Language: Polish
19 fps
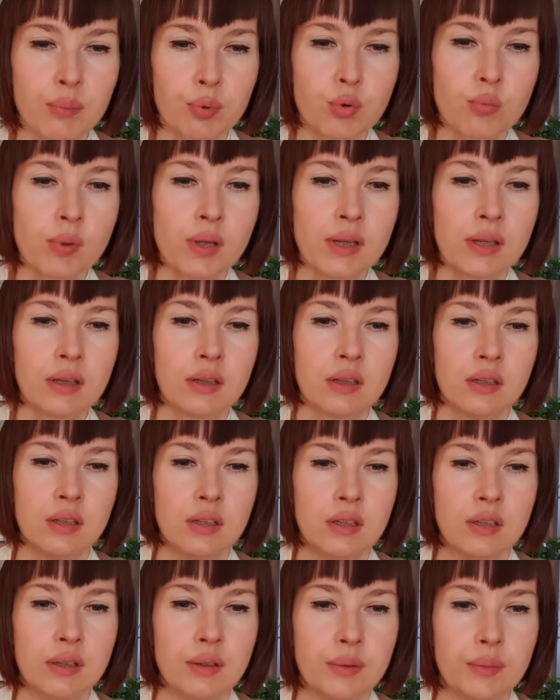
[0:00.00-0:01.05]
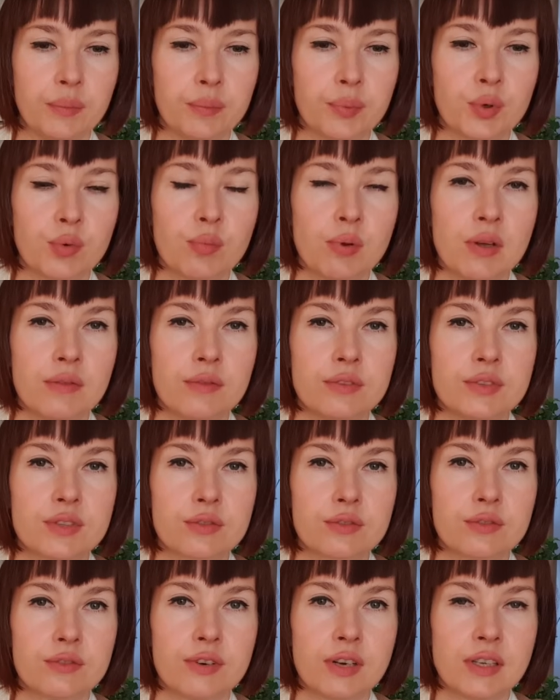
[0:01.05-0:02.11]
próbę, e, próbę
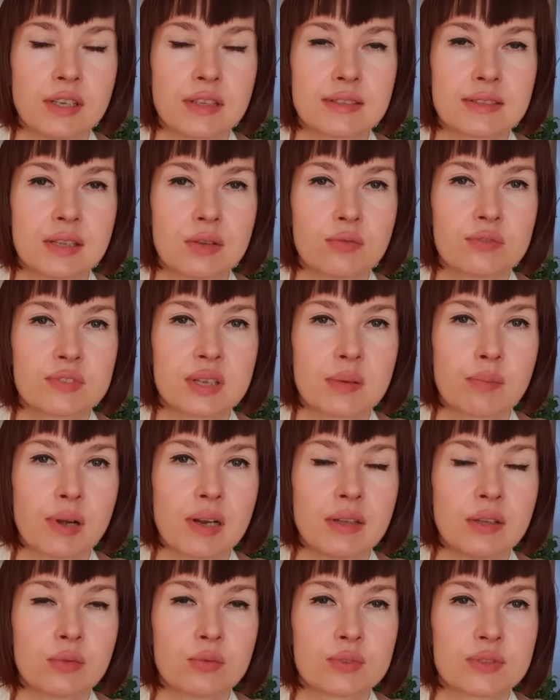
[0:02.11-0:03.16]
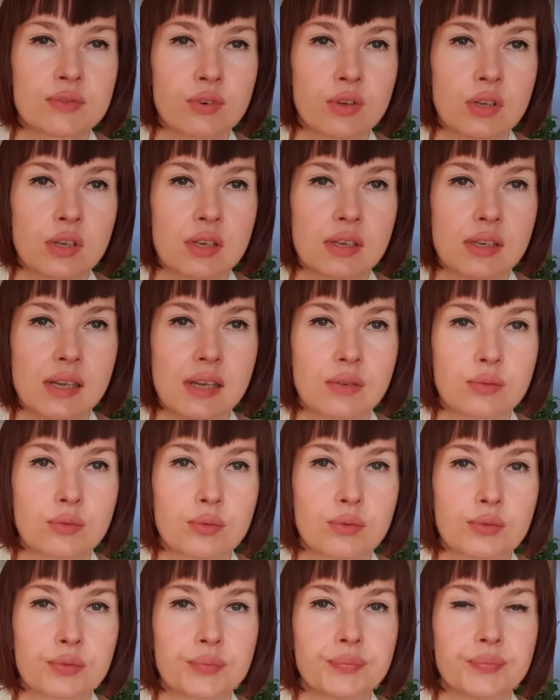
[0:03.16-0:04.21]
wycofywania stanów zapalnych u swoich
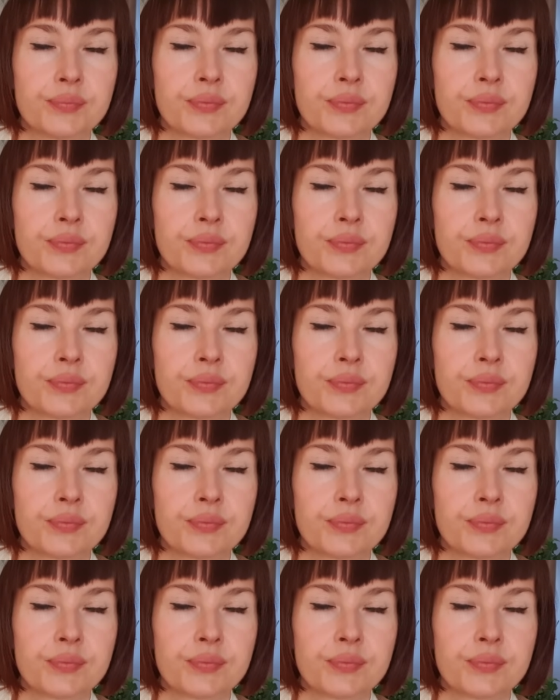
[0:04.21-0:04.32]
klientów.